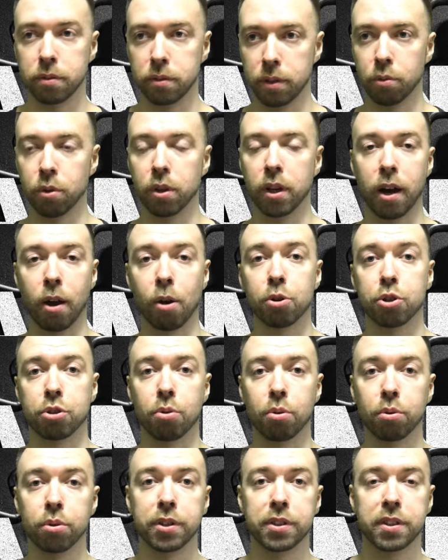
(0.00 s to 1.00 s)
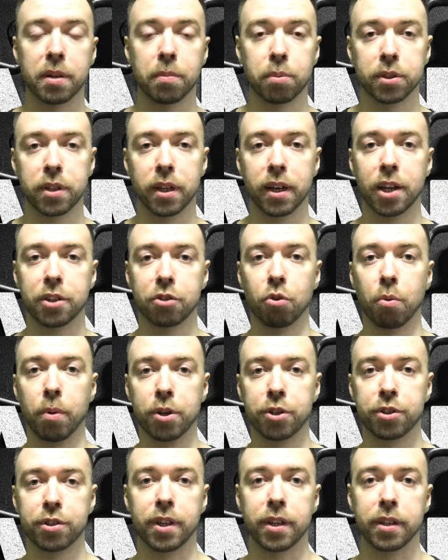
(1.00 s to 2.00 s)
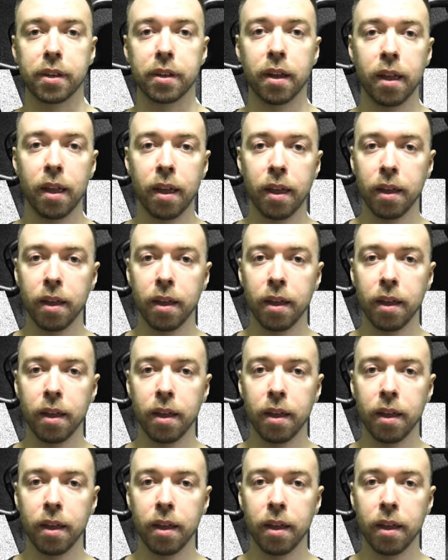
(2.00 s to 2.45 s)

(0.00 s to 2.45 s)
довольно хороший отдых себе после каждого упражнения.